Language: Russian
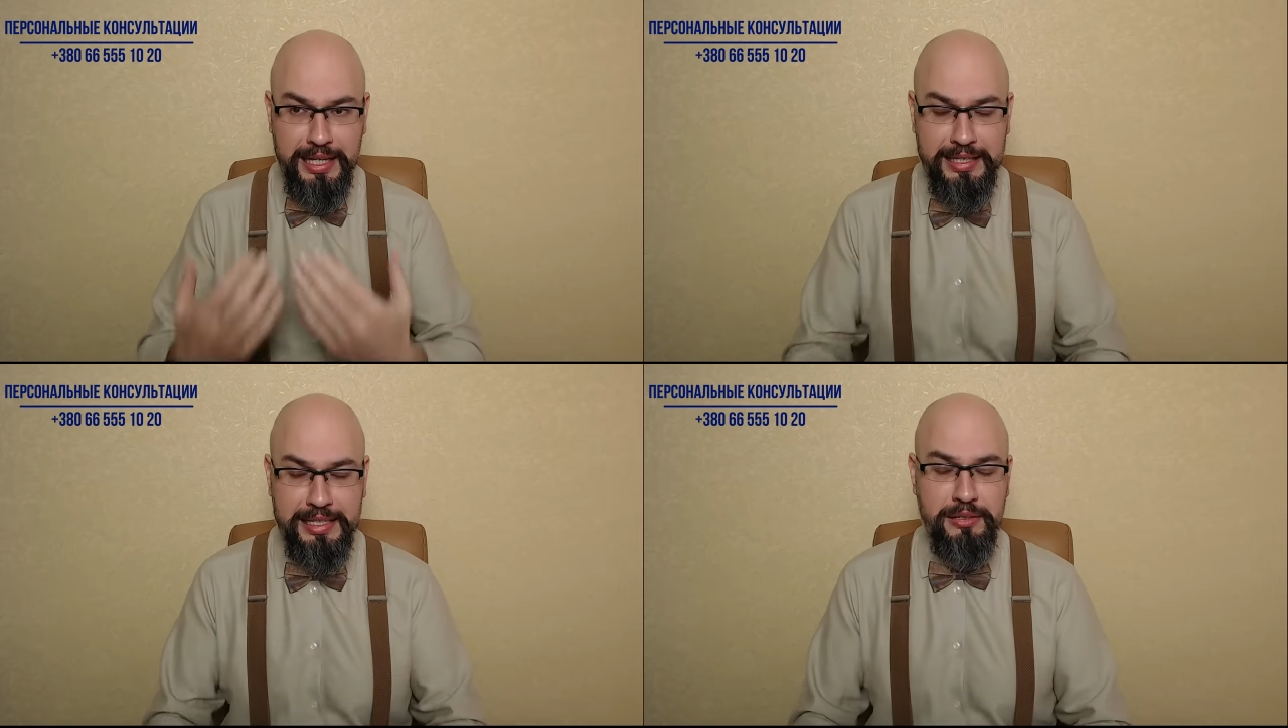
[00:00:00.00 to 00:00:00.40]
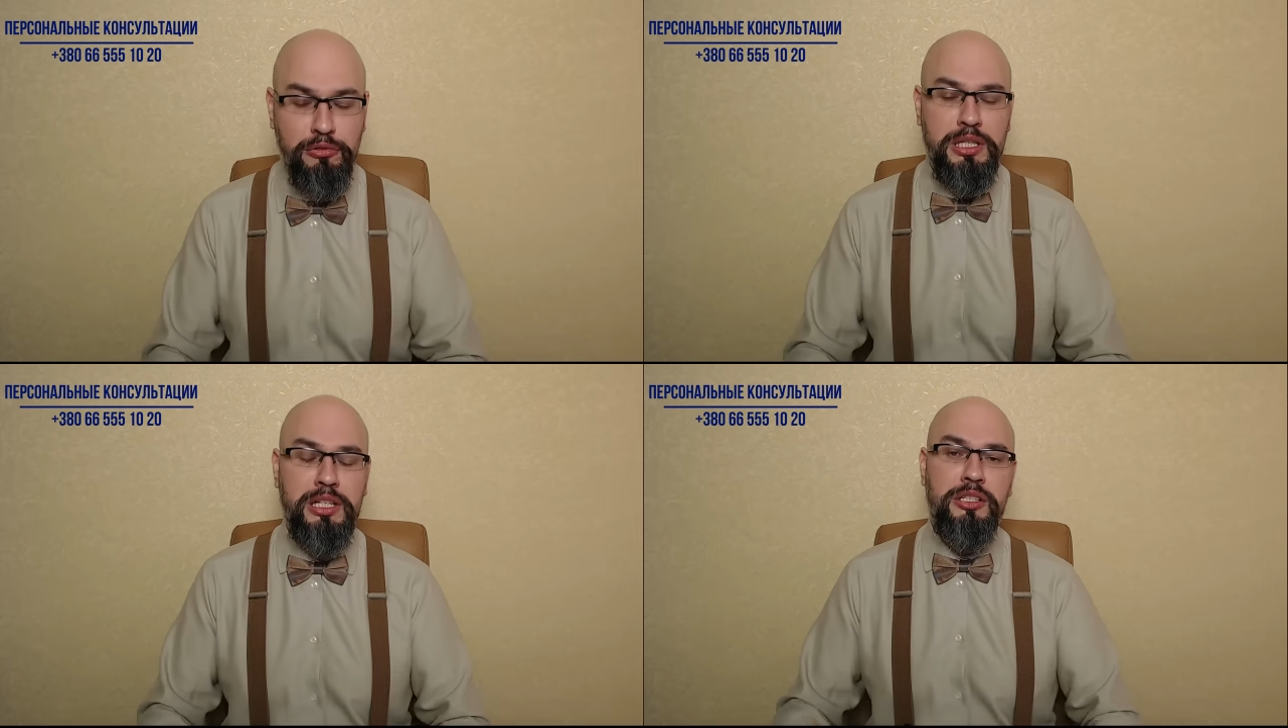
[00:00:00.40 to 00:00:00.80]
на
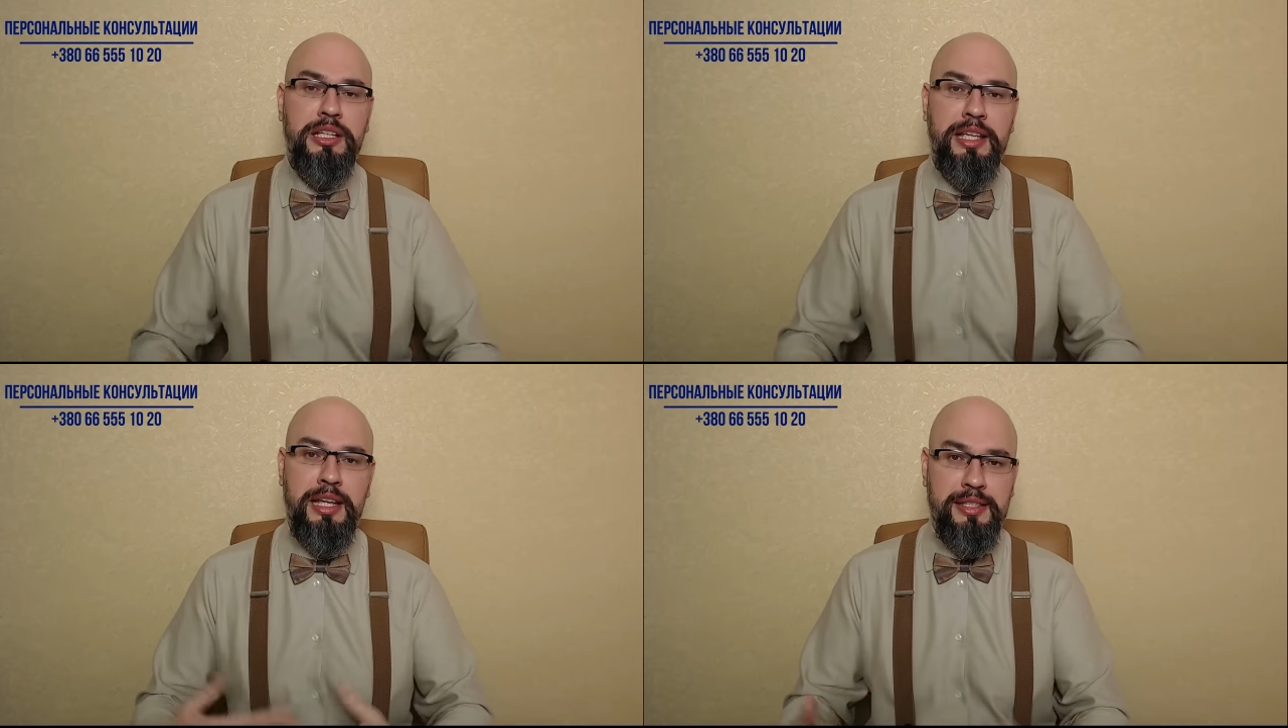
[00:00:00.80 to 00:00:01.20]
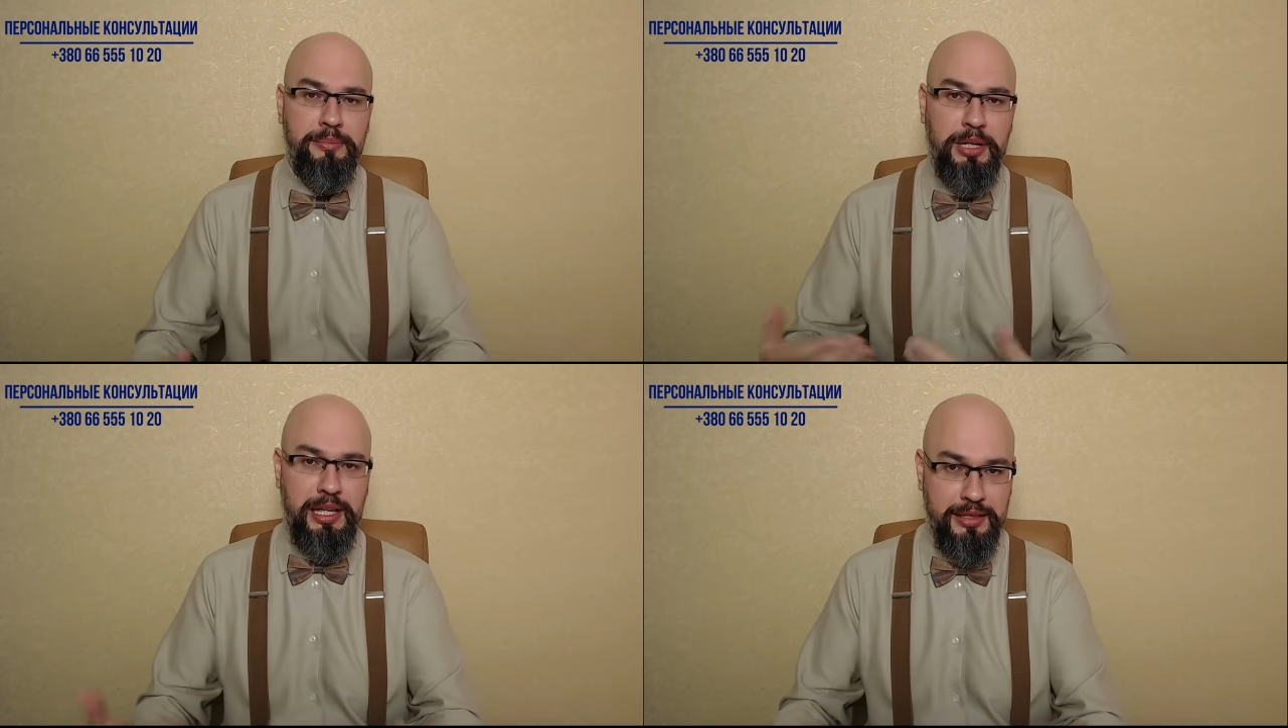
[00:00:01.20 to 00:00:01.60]
сегодняшний день
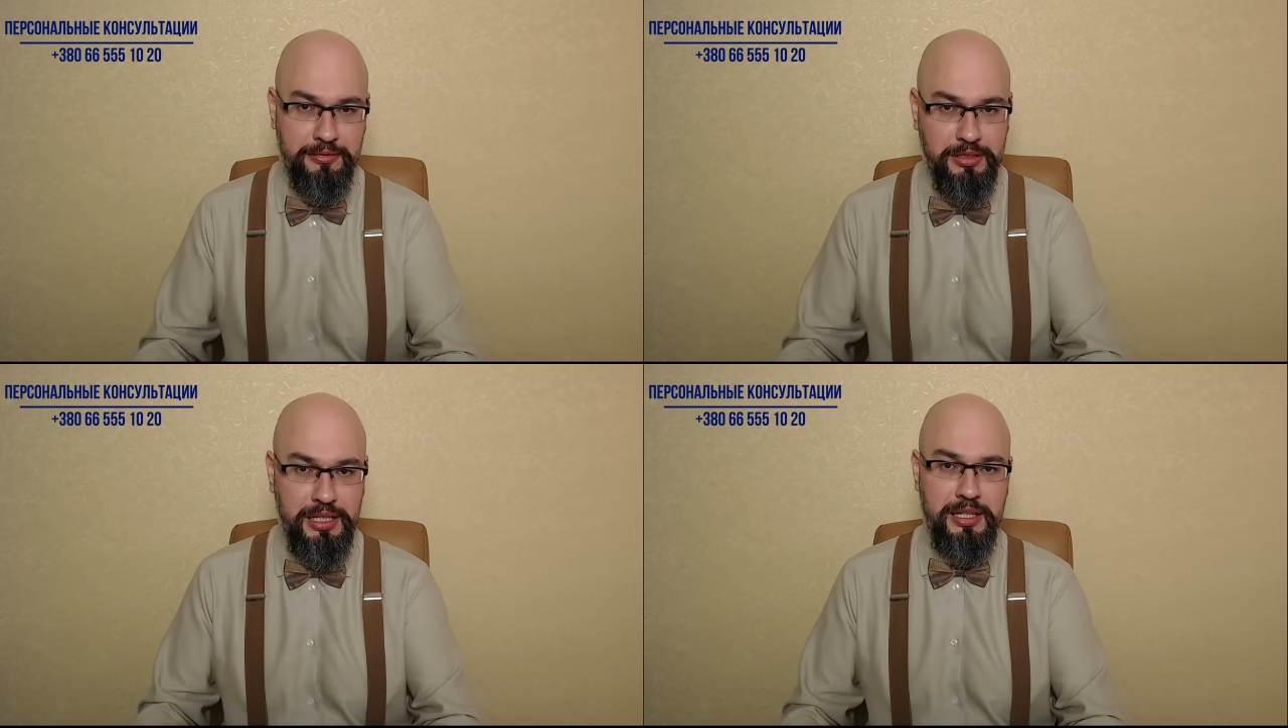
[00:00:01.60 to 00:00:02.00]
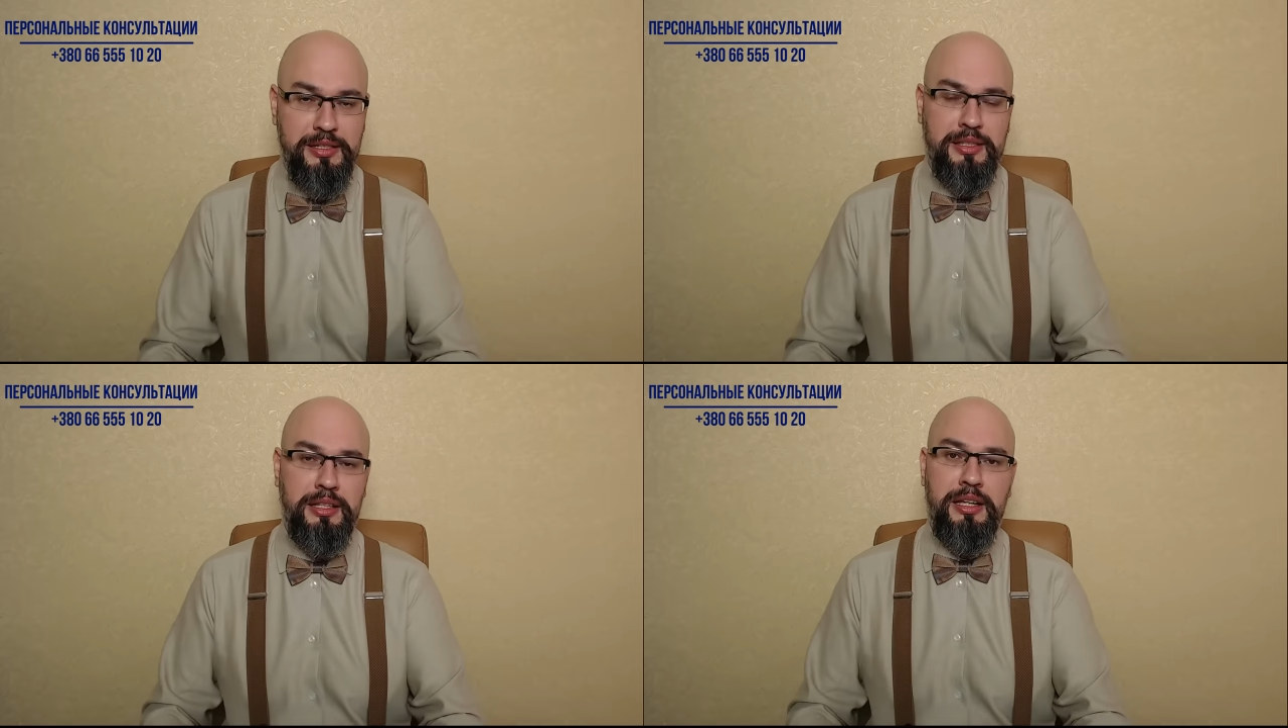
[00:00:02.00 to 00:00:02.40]
запрет на
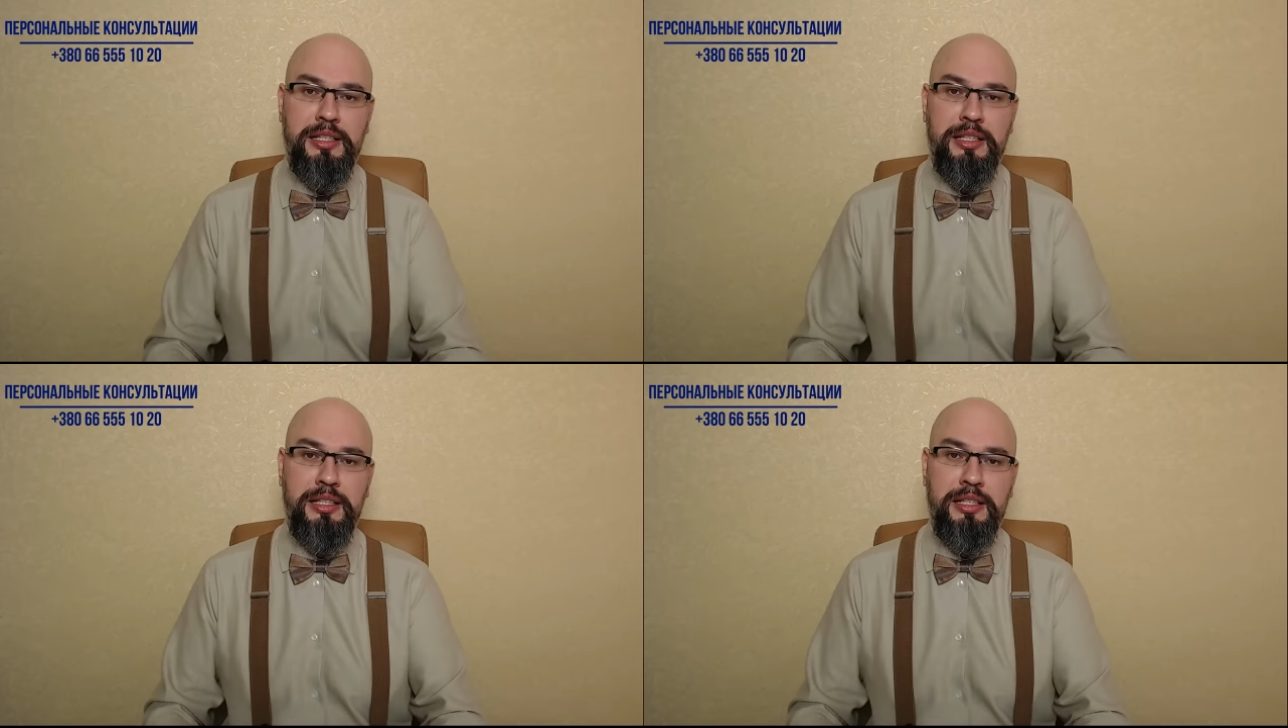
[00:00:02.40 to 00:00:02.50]
выезд э,